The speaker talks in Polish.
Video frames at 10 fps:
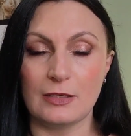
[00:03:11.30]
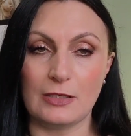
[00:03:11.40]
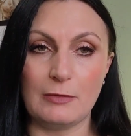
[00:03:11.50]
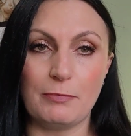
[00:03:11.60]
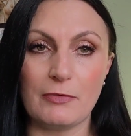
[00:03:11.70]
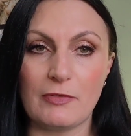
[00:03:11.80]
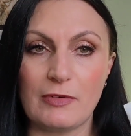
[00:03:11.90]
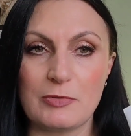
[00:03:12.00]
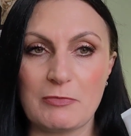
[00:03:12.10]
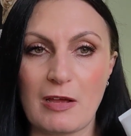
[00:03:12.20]
I powiem
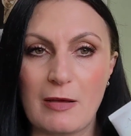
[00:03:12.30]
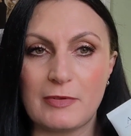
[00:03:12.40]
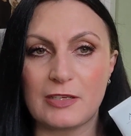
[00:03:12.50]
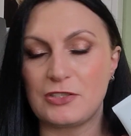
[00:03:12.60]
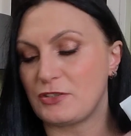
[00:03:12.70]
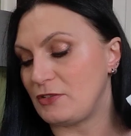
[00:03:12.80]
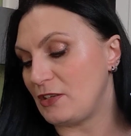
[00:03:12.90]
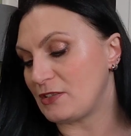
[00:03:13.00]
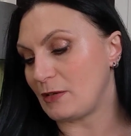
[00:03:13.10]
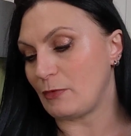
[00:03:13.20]
Wam, że miałam takie
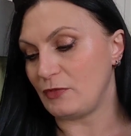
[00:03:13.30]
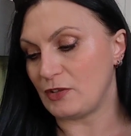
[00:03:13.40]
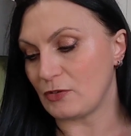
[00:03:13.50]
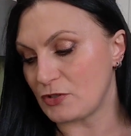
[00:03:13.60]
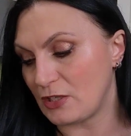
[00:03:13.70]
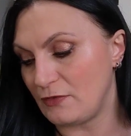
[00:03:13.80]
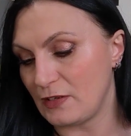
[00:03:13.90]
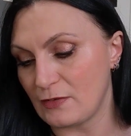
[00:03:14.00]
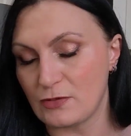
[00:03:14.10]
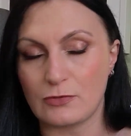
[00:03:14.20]
niesamowite
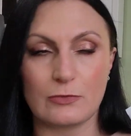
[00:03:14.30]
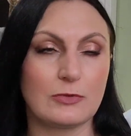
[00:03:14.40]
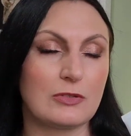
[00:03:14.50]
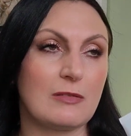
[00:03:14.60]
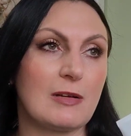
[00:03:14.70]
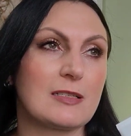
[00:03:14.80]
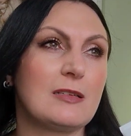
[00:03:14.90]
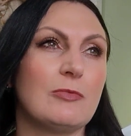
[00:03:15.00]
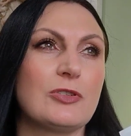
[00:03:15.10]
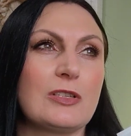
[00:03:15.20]
oczekiwania w stosunku do tej
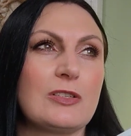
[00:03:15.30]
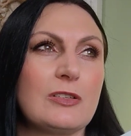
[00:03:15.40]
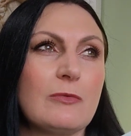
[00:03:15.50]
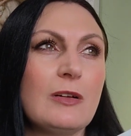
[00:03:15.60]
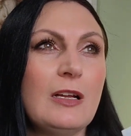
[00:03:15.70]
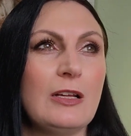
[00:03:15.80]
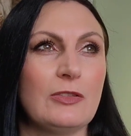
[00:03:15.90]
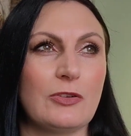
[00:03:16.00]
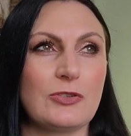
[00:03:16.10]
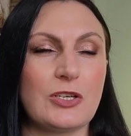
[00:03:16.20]
maski. Może tak się
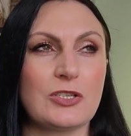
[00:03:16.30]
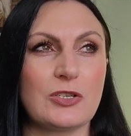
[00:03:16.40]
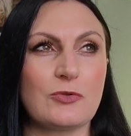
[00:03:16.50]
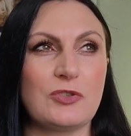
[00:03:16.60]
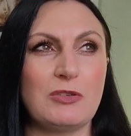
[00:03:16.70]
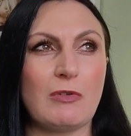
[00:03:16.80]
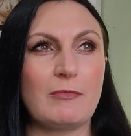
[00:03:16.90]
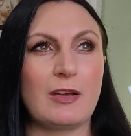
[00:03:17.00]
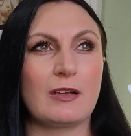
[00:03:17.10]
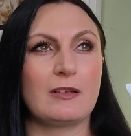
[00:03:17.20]
troszeczkę
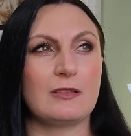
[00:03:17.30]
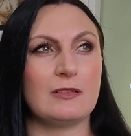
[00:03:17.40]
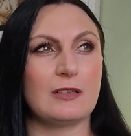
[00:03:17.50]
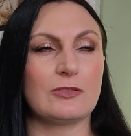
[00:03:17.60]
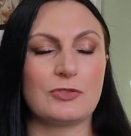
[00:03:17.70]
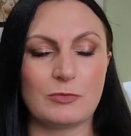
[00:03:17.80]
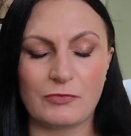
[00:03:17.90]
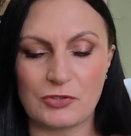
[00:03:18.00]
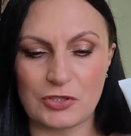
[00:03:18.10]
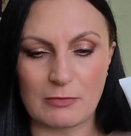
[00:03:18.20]
rzuciłam, jak, jak to się
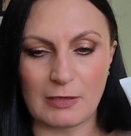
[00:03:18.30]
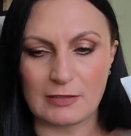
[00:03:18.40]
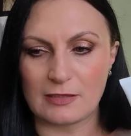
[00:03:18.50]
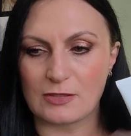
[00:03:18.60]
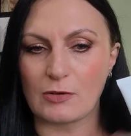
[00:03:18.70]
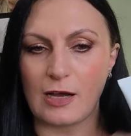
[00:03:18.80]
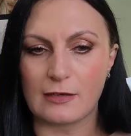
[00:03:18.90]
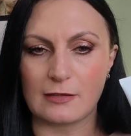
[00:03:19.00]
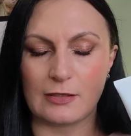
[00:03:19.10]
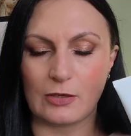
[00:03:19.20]
mówi, szczerbaty na
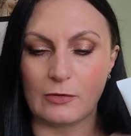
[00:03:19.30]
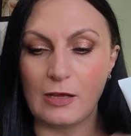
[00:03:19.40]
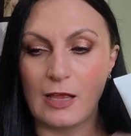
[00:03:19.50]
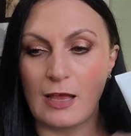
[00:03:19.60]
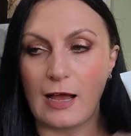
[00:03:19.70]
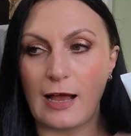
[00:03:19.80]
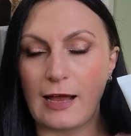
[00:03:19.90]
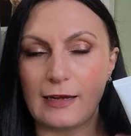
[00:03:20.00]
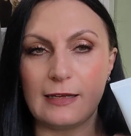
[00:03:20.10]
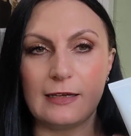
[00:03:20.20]
suchary na nią,
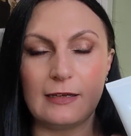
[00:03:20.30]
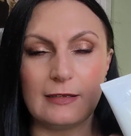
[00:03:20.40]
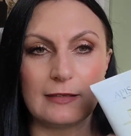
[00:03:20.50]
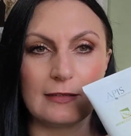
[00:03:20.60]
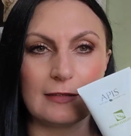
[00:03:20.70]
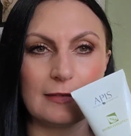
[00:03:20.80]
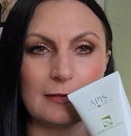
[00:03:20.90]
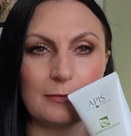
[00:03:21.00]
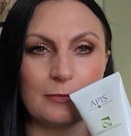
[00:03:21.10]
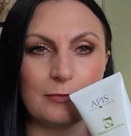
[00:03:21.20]
ale
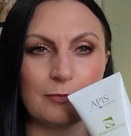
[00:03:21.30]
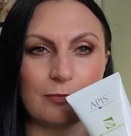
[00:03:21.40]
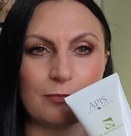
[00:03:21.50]
yy,